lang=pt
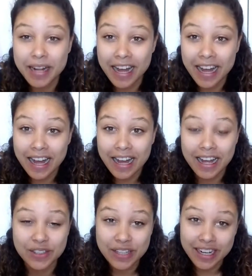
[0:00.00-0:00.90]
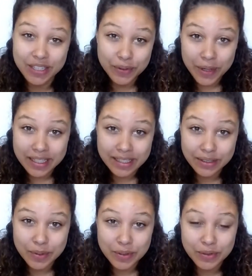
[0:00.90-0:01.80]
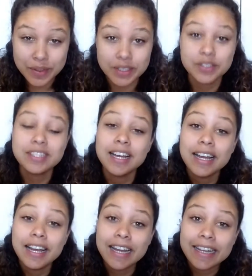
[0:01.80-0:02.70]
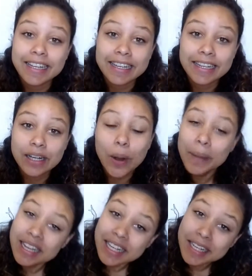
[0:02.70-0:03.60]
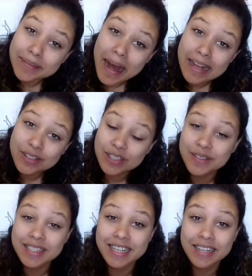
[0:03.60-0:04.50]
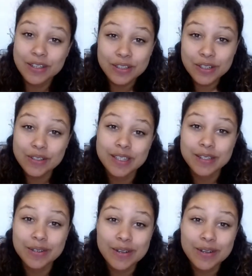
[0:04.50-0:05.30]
pra ajudar na divulgação dos meus vídeos. E comenta aqui embaixo se você gostou, se você não